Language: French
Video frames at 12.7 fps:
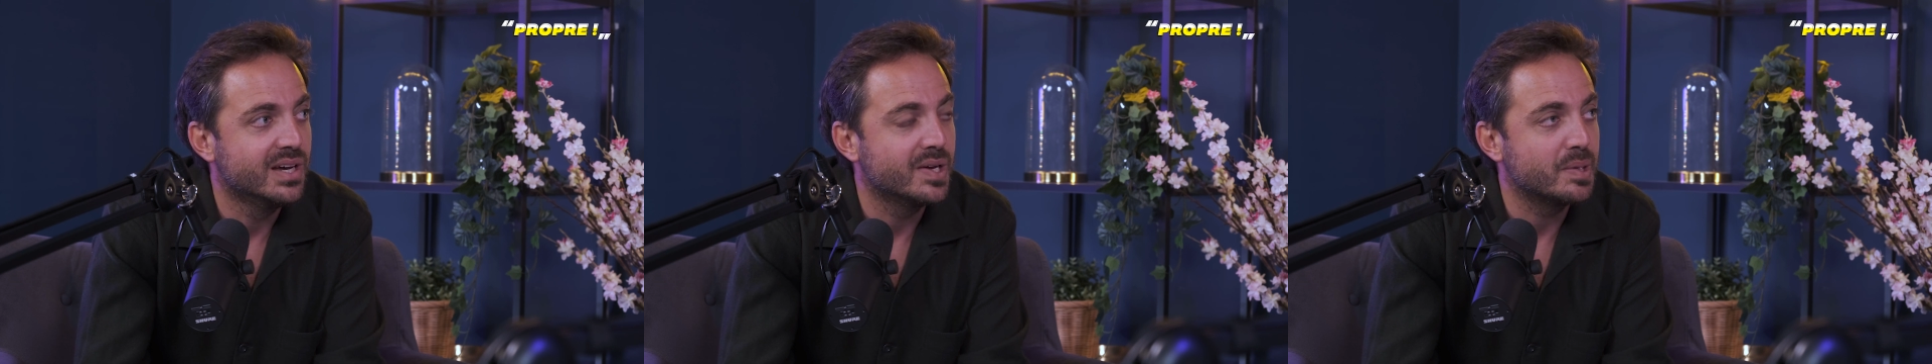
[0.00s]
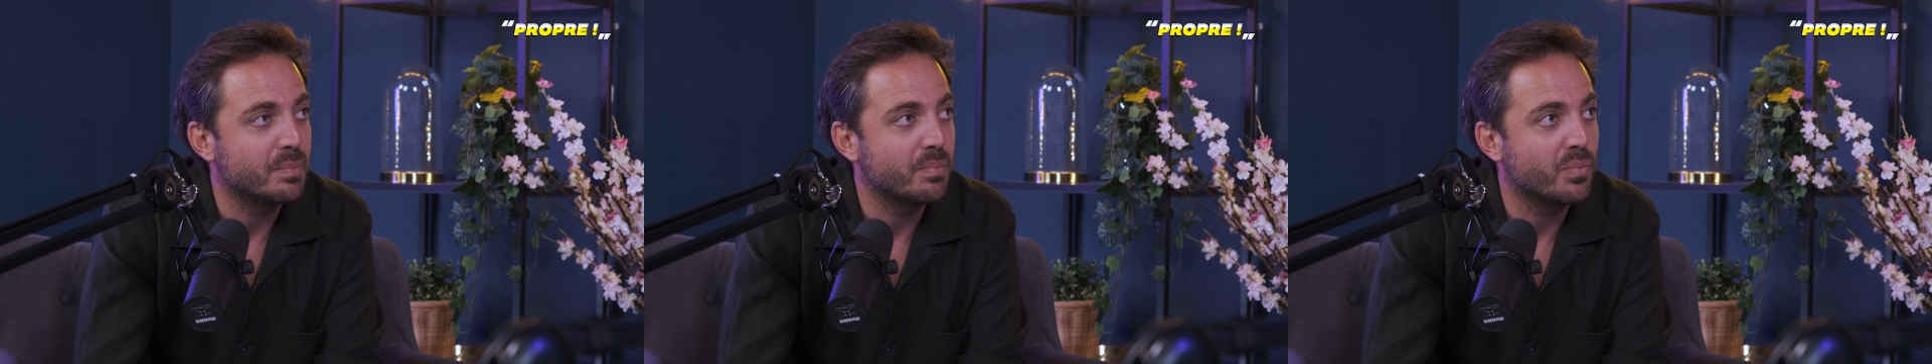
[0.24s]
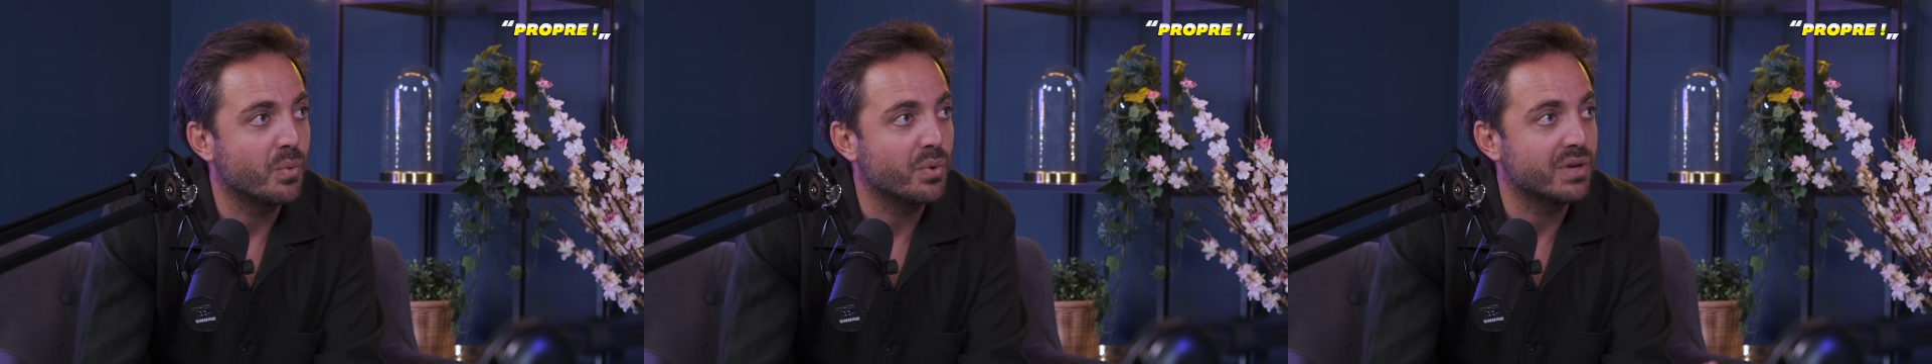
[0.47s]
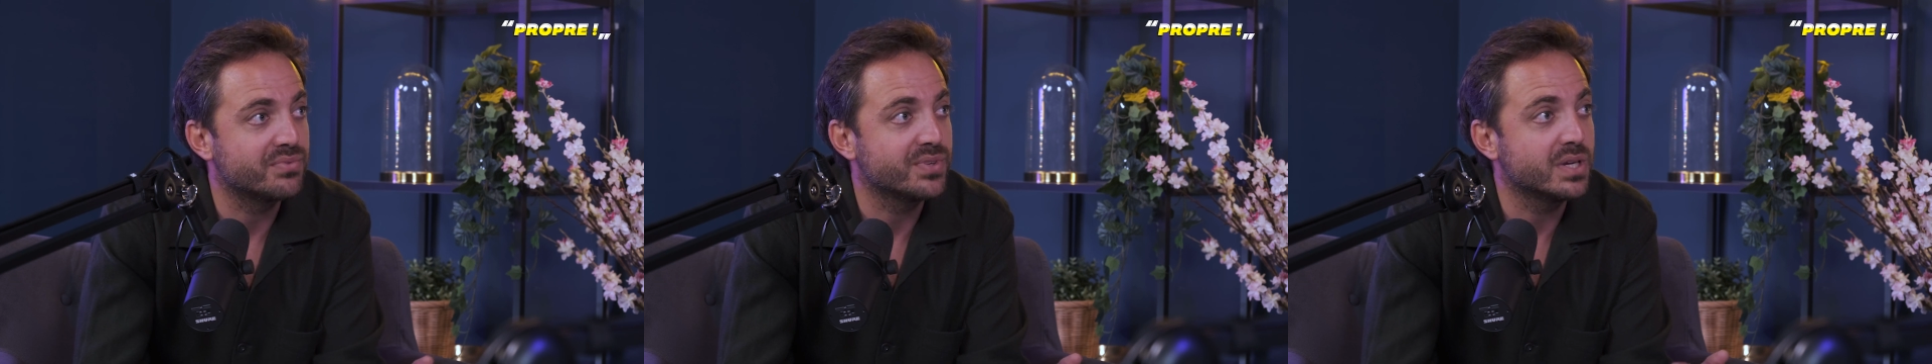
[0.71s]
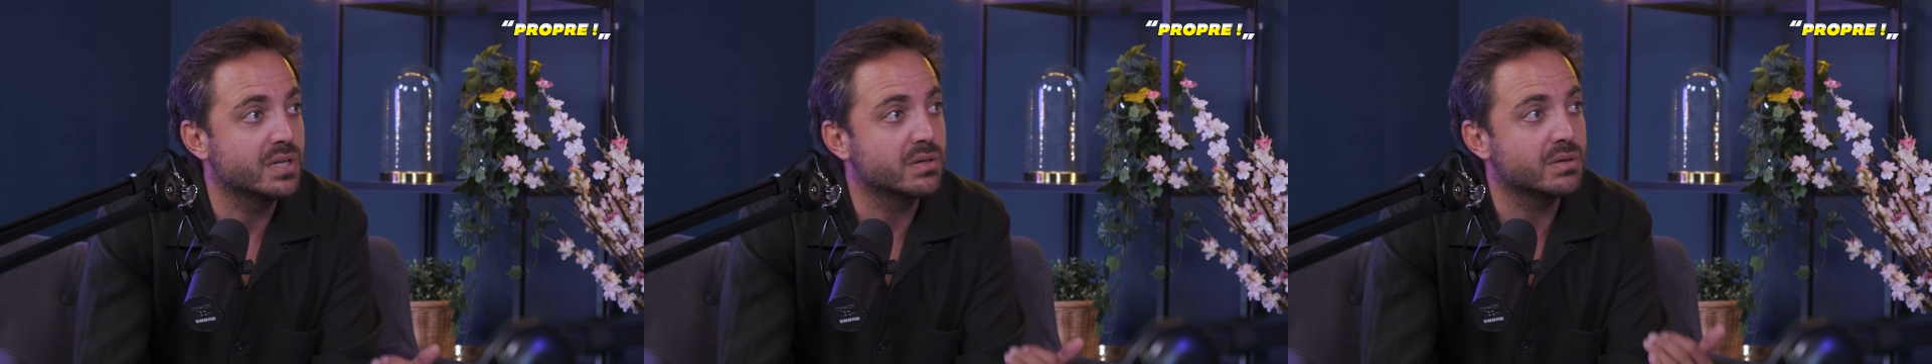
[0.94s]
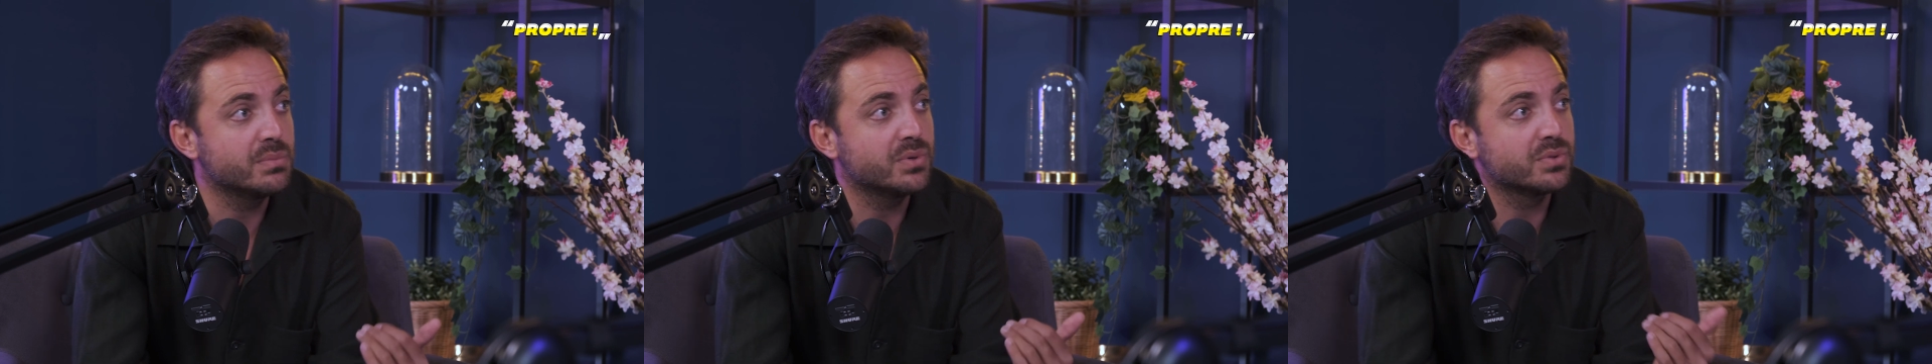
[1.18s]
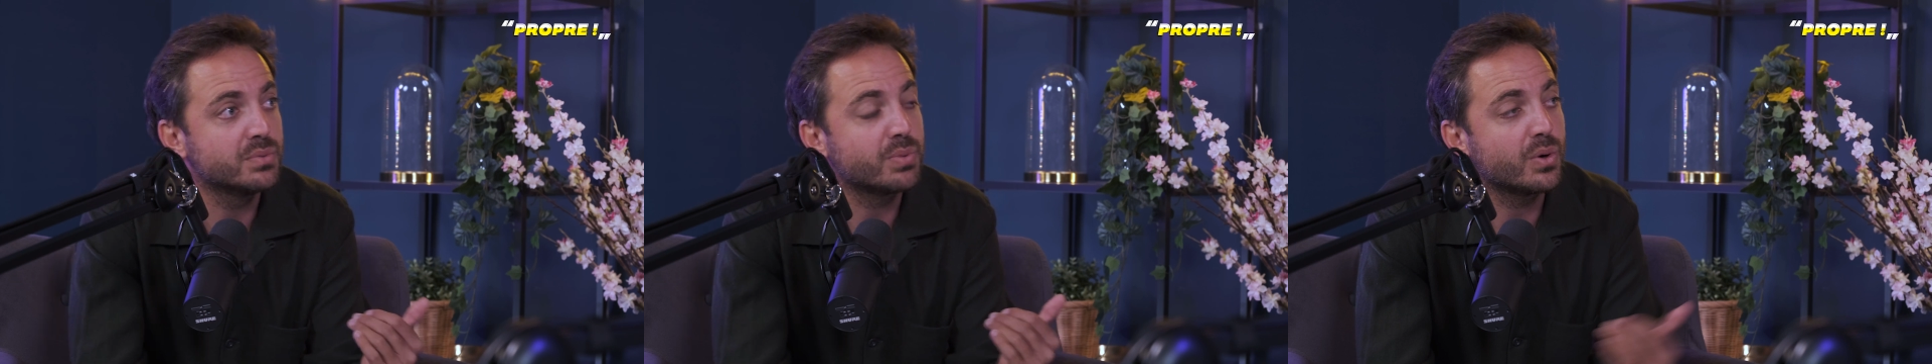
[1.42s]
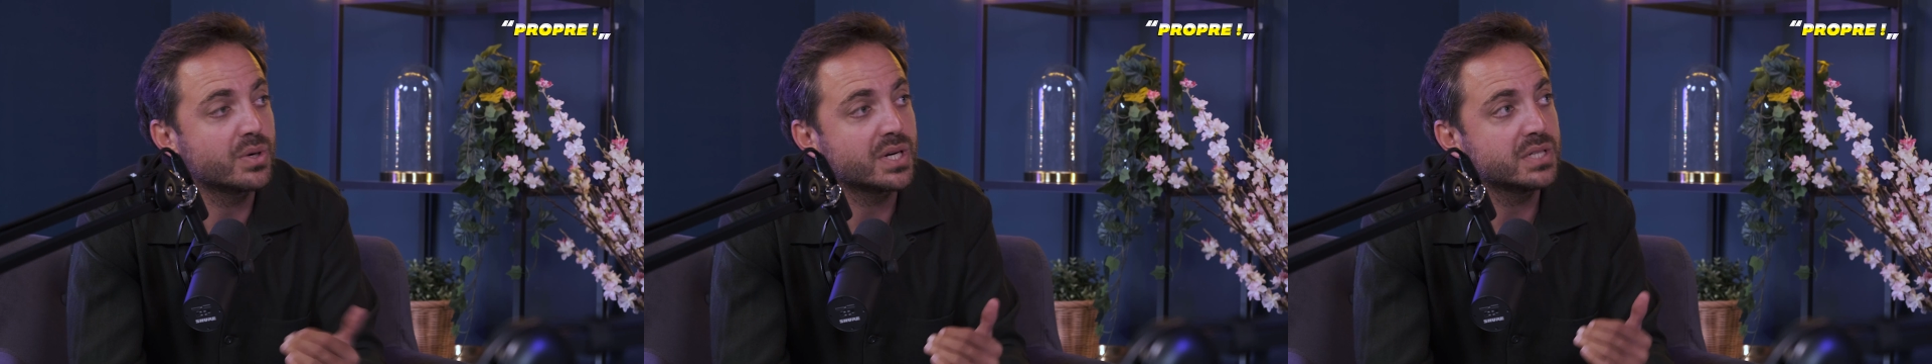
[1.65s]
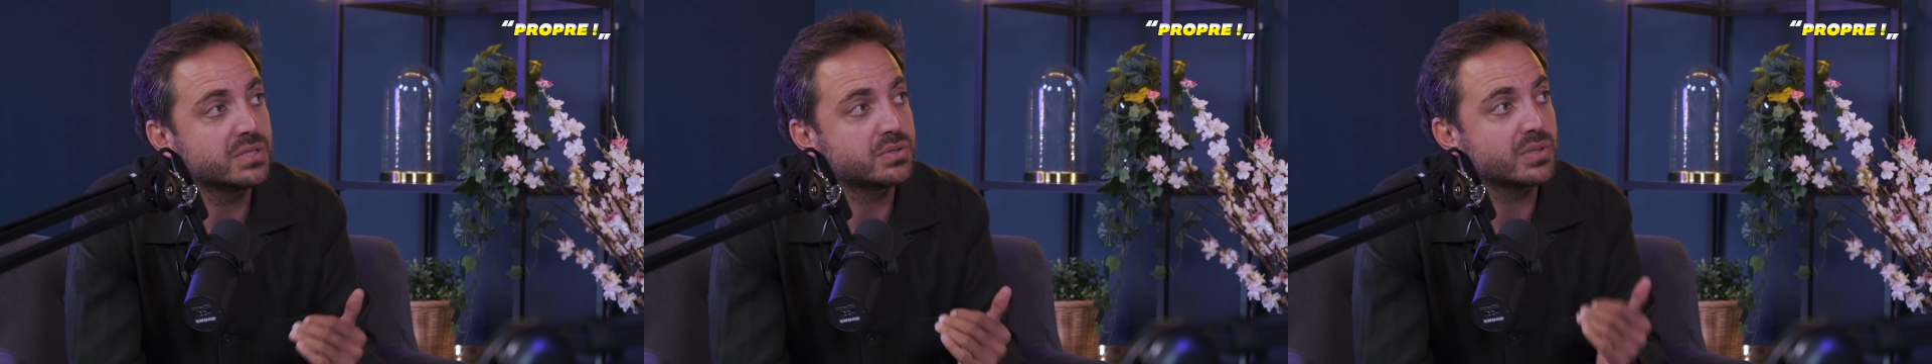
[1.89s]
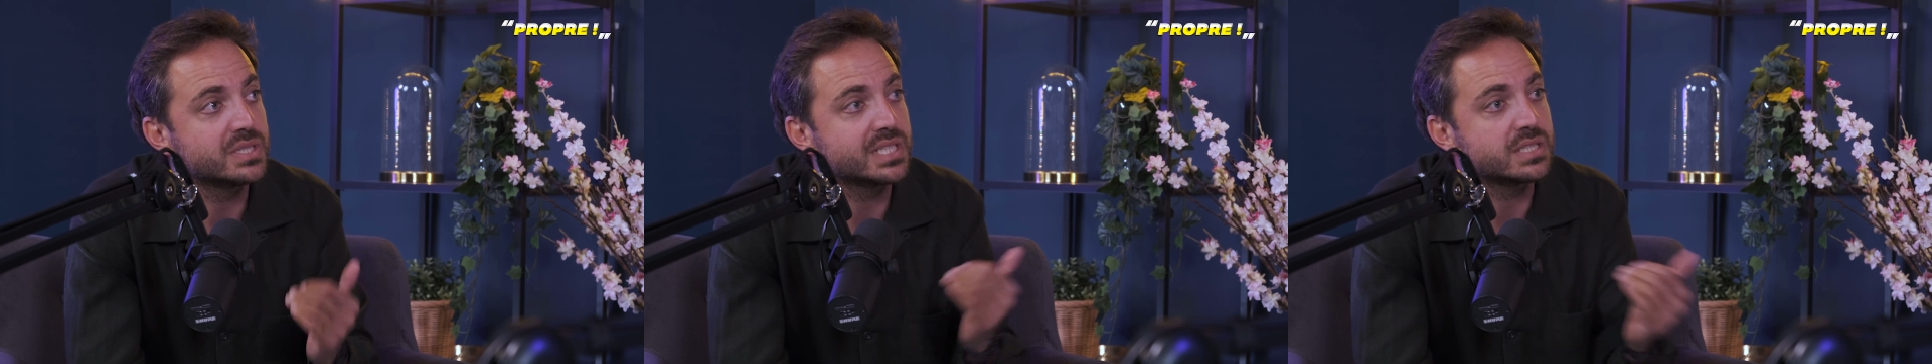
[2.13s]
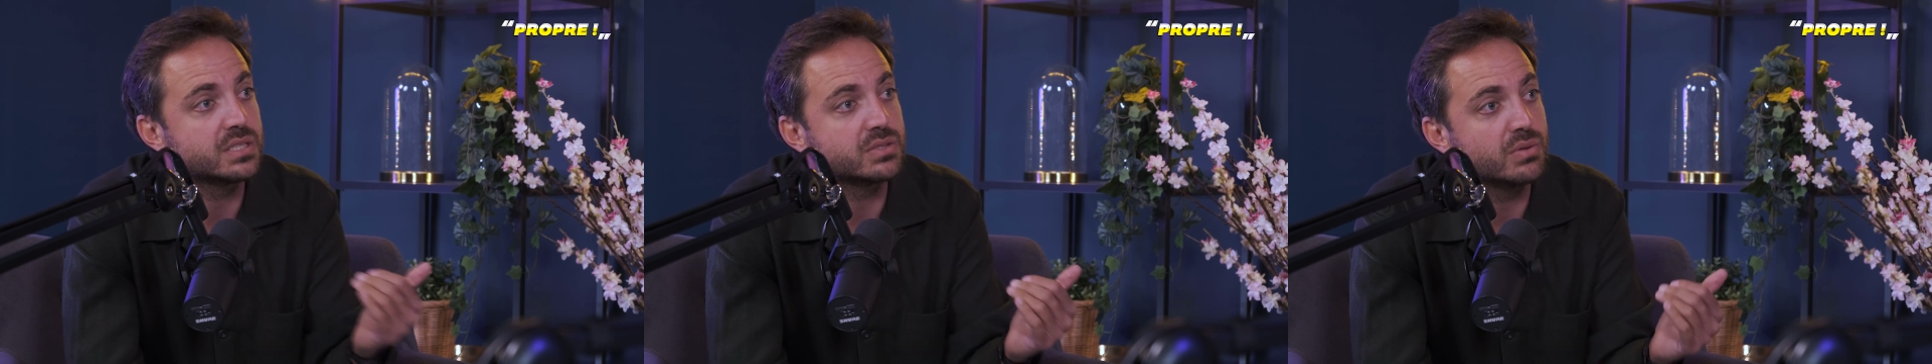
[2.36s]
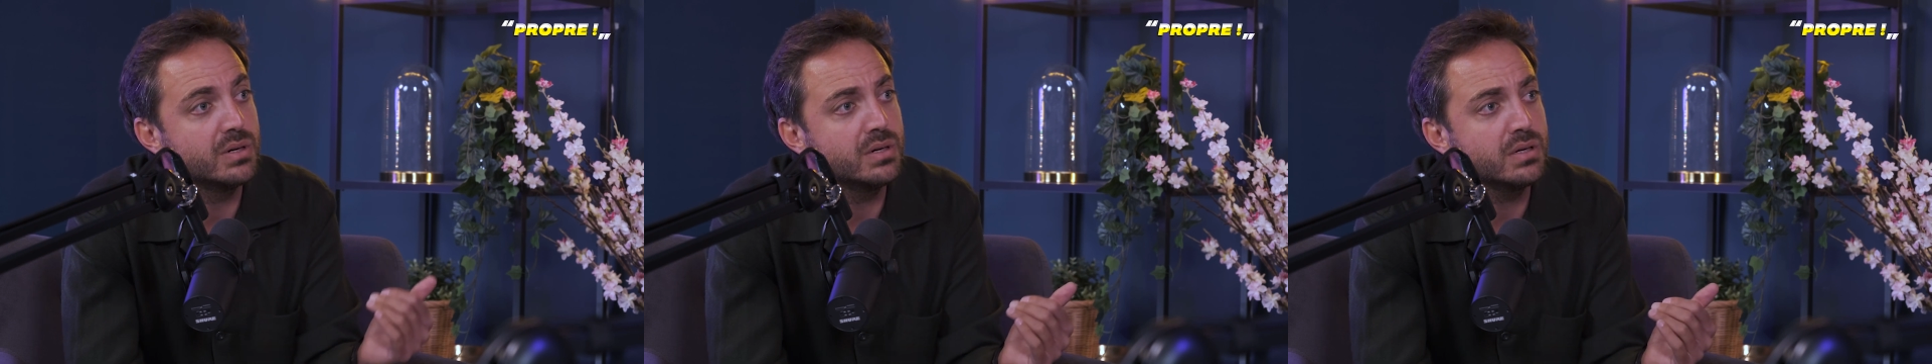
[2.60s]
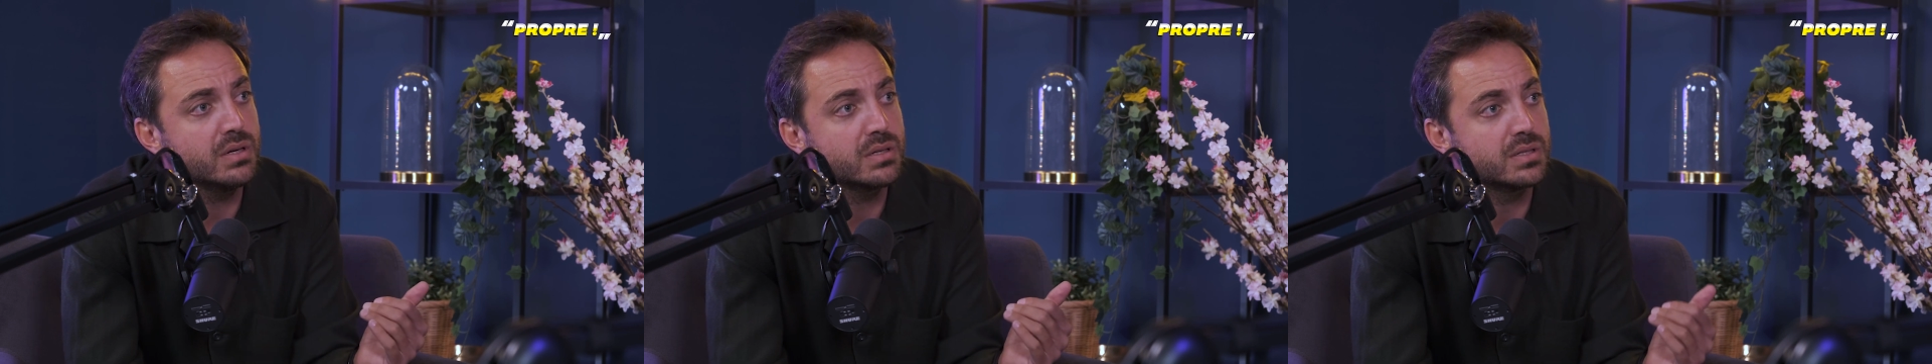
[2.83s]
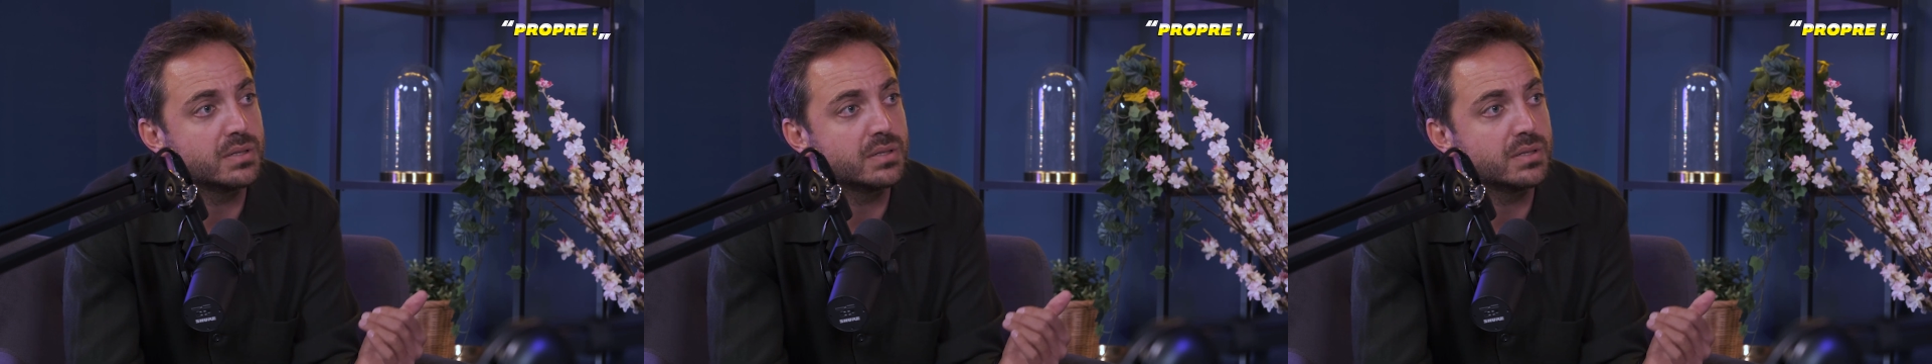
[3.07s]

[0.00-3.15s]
euh, on a fait énormément de progrès sur les accessoires,